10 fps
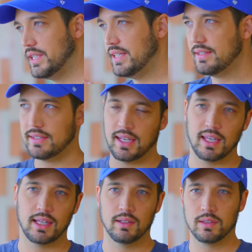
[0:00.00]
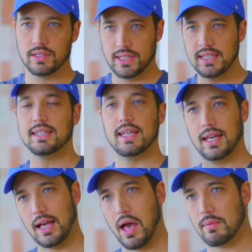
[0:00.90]
人生
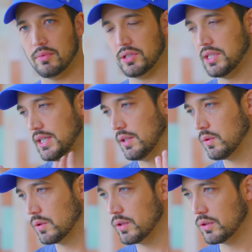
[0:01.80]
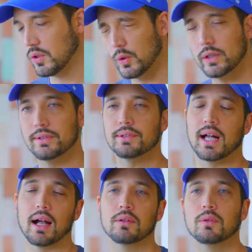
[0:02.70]
がもしこういう教育の
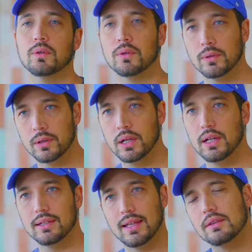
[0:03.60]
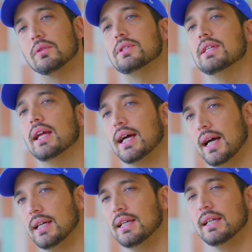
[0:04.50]
学校だとした
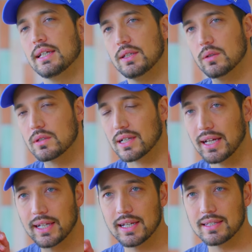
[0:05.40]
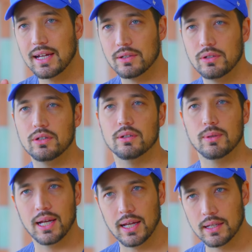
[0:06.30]
ら、一つ必ずあるルール
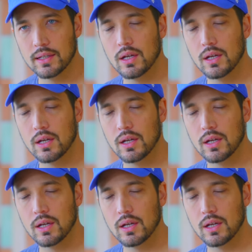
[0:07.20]
は、